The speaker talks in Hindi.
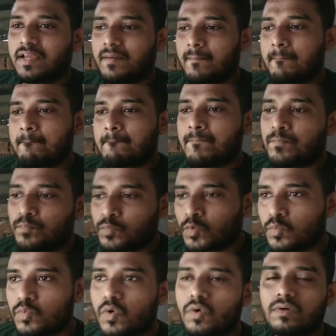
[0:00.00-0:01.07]
हैं
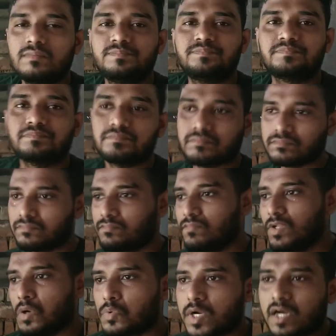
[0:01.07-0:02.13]
वो
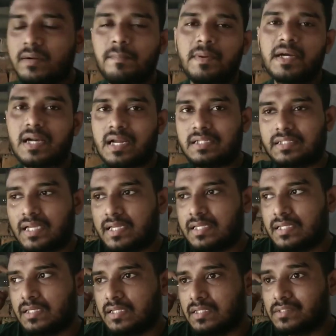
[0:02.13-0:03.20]
कोई अगर बिडर आता
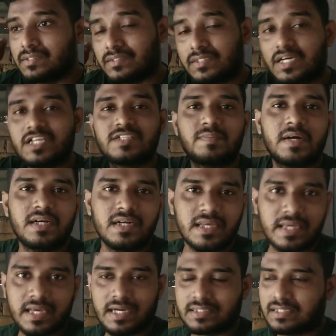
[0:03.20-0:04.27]
है दस बर्ड
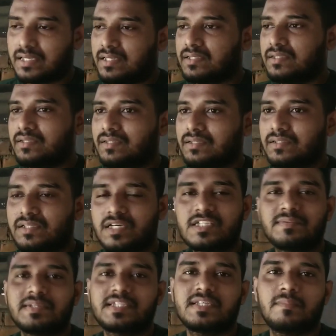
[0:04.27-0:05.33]
लेके आता है
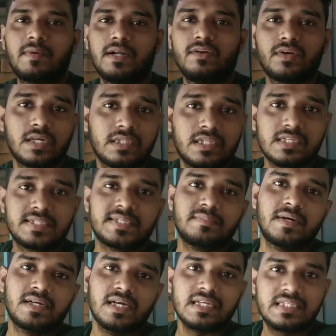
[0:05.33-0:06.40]
दस में से मान लो कि दस ही
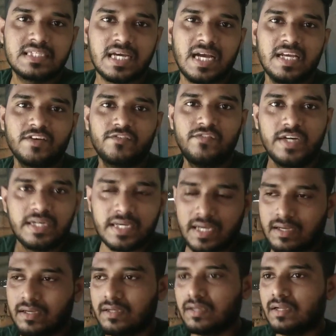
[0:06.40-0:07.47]
बर्ड अच्छा है फिट
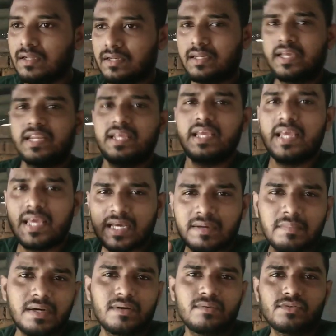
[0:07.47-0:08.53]
है लेकिन
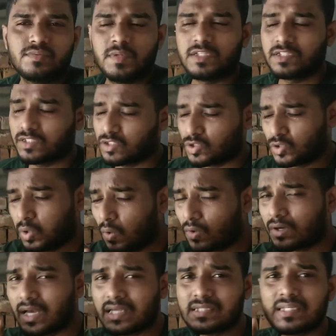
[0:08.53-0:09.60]
एक बर्ड उसमें से
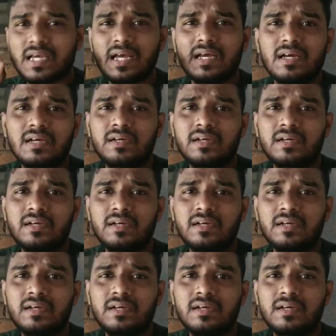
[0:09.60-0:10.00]
थोड़ा सा